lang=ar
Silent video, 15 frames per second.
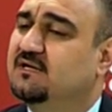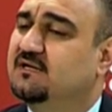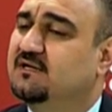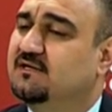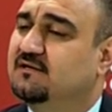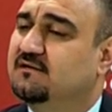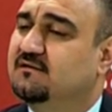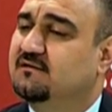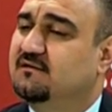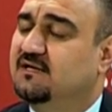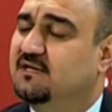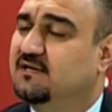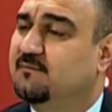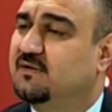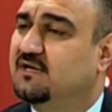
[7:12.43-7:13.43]
آه،
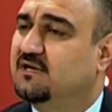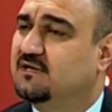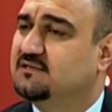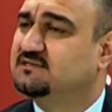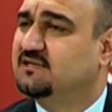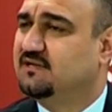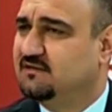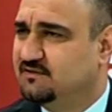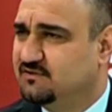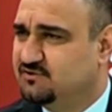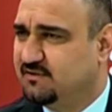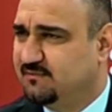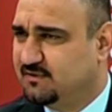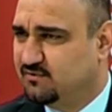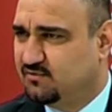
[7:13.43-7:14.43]
حينما اصدرت
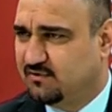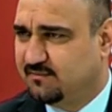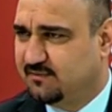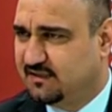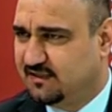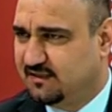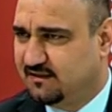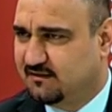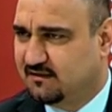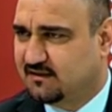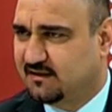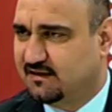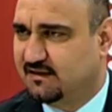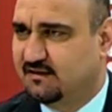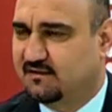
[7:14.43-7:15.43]
الجبهه التركمانيه
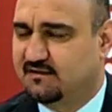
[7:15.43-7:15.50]
العراقيه